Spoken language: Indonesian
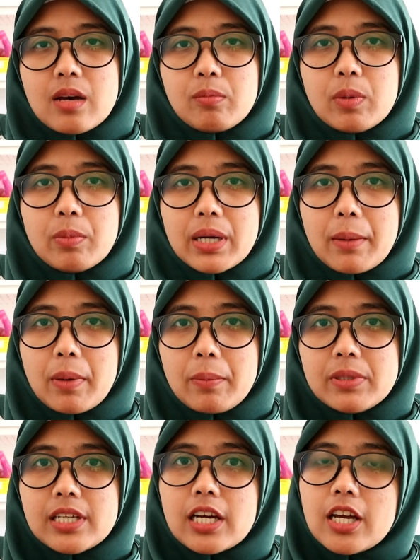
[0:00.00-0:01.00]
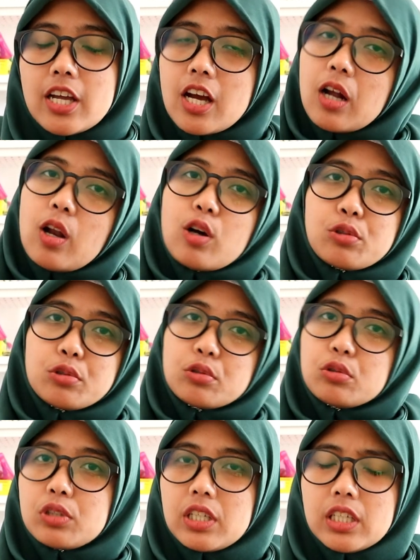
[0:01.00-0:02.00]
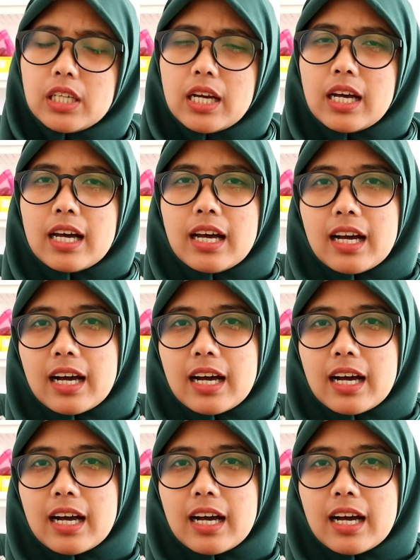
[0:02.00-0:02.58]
beberapa penjaga yang langsung tuh kayak